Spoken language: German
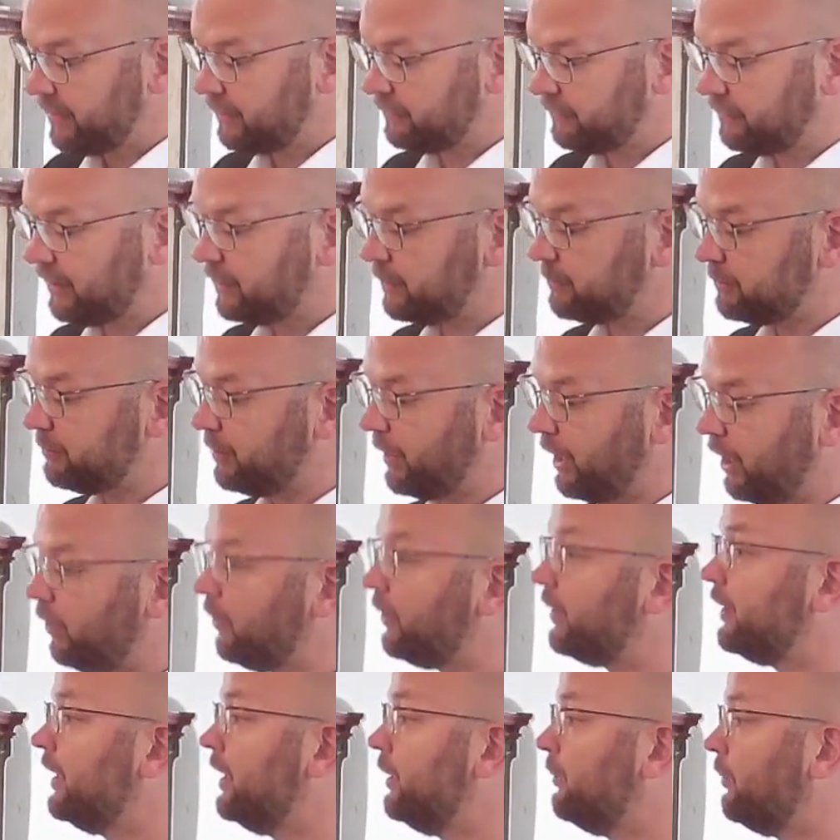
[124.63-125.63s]
es einen
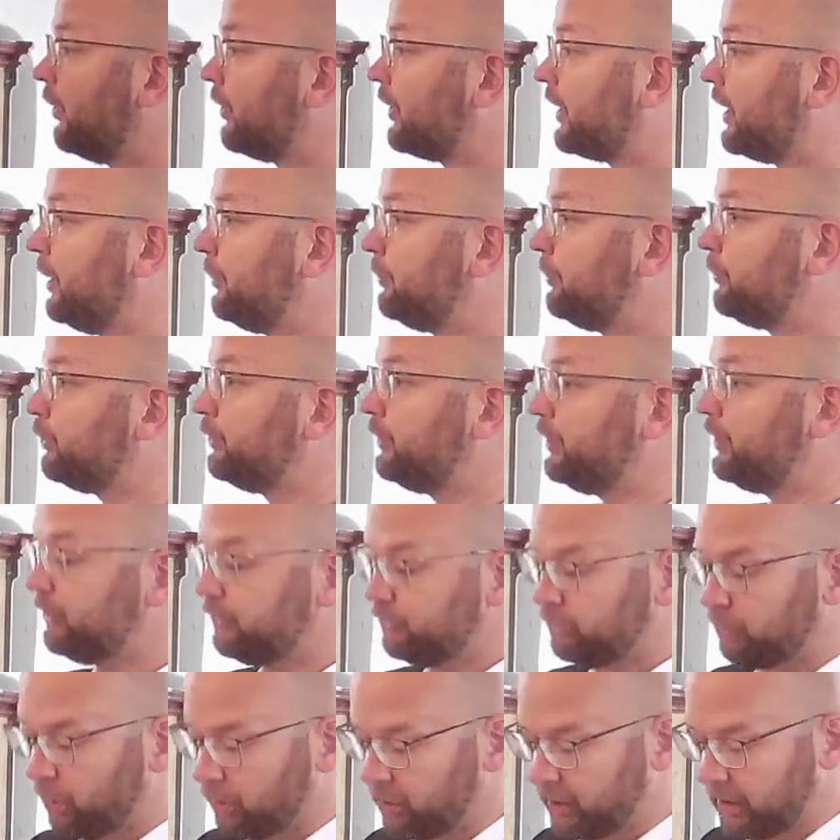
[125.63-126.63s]
blauen Himmel gibt und die
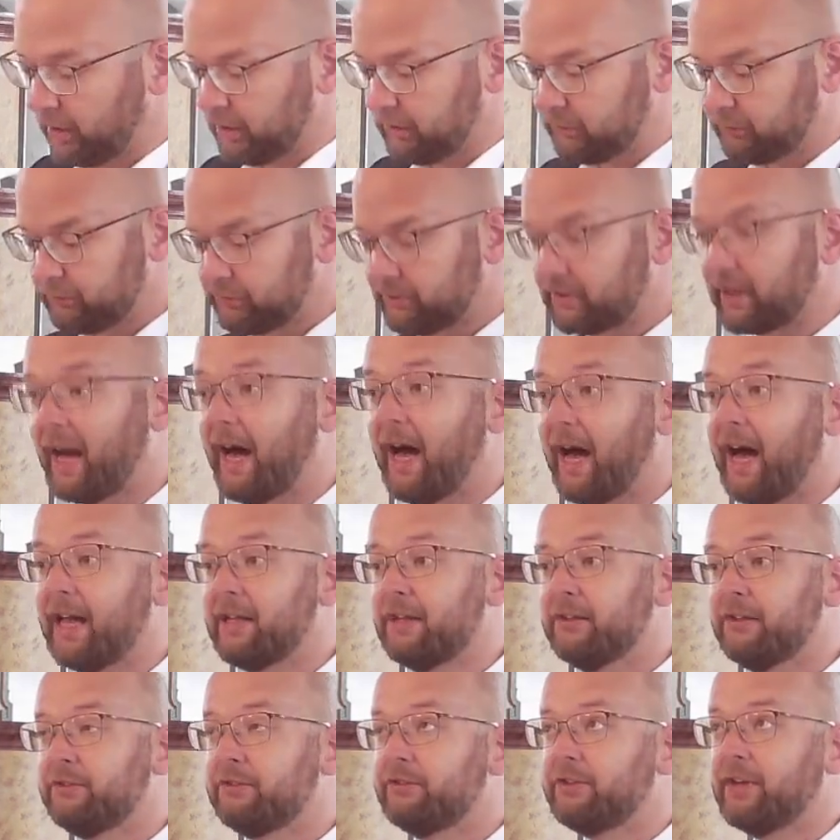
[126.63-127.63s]
Sonne
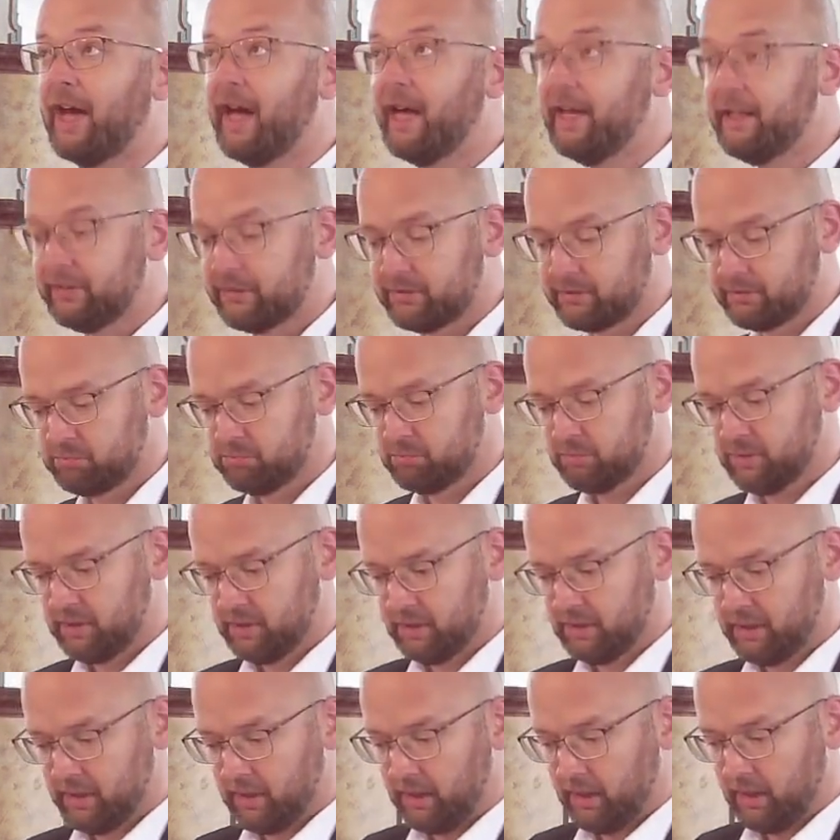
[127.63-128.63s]
strahlend scheint.
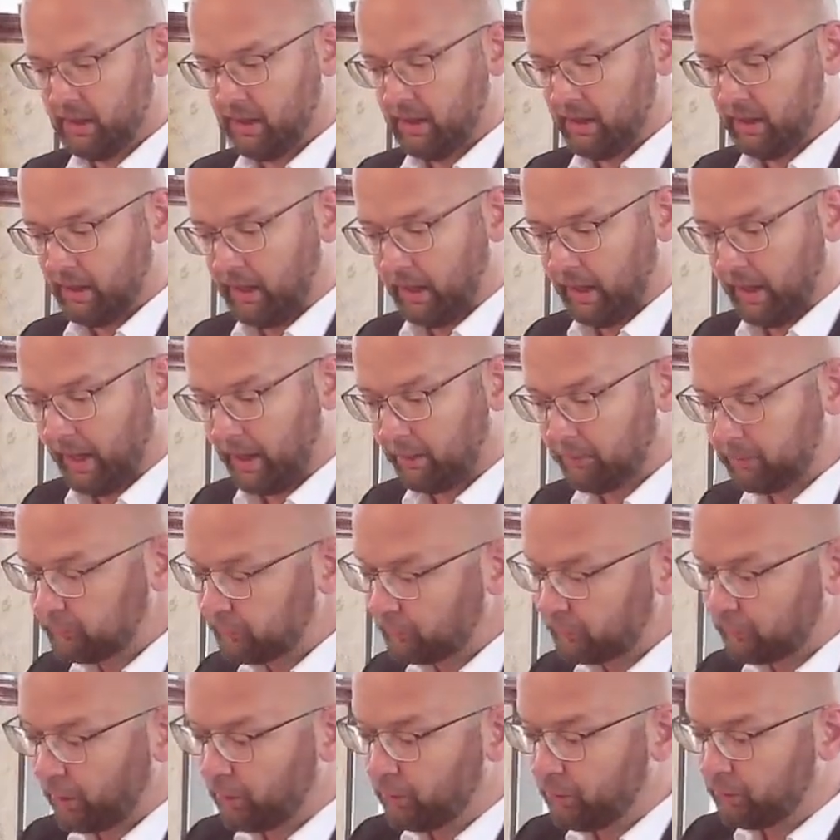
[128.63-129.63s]
Aber es
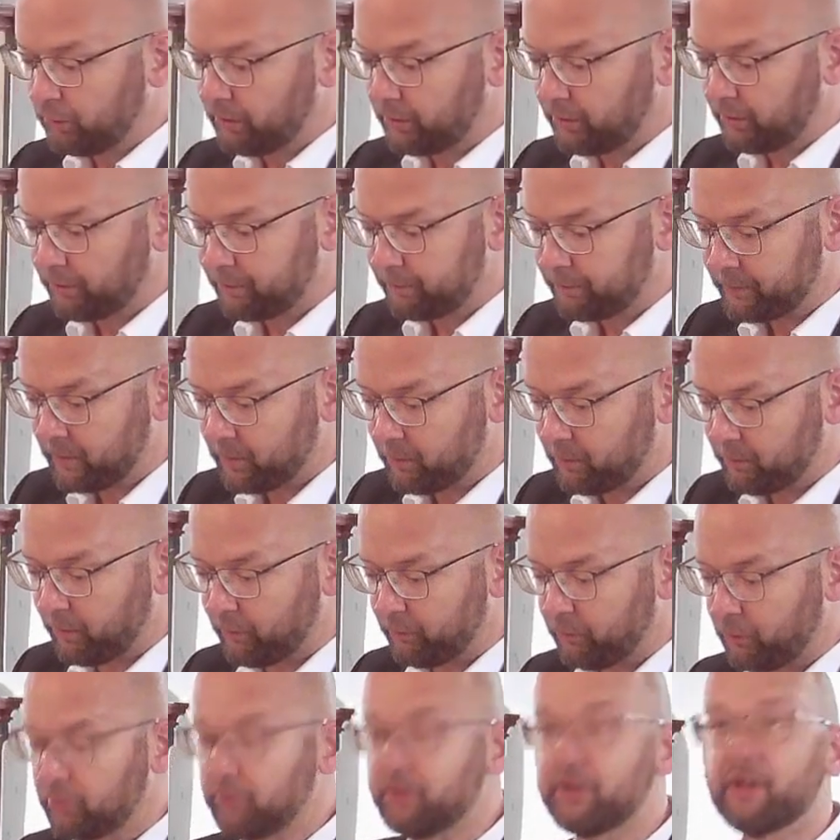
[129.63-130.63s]
ist auch
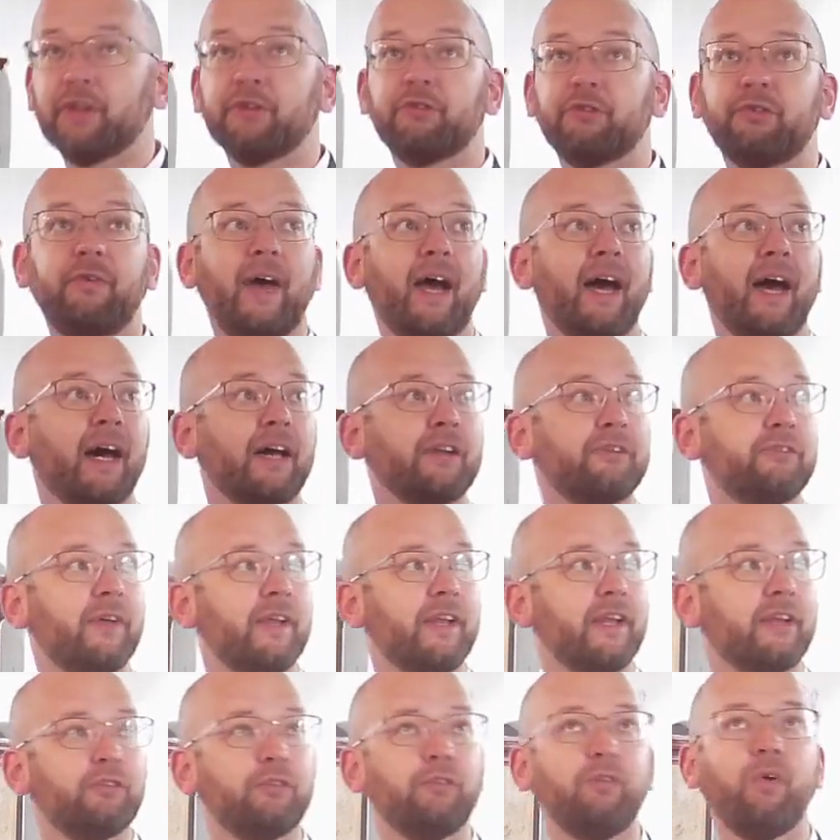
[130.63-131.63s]
bewundernswert,
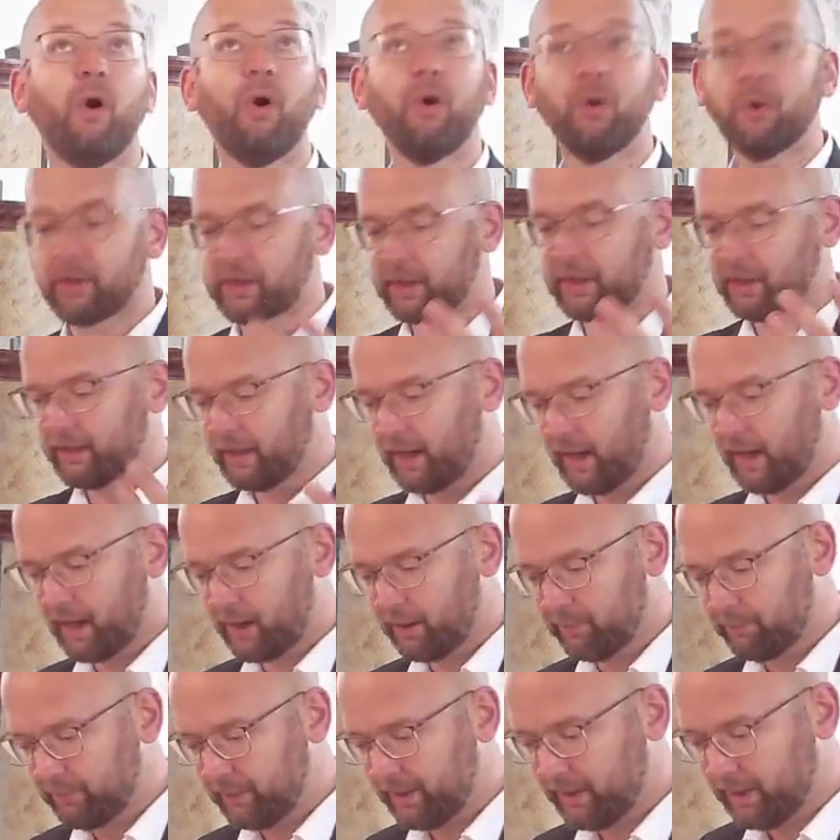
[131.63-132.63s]
wenn es Wolken
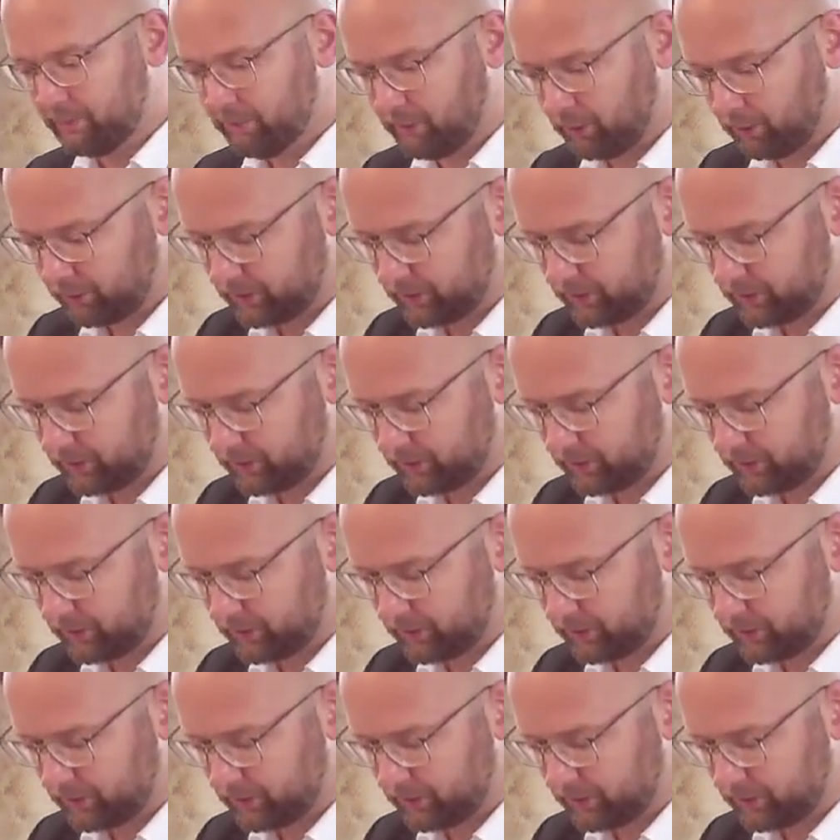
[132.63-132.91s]
am Himmel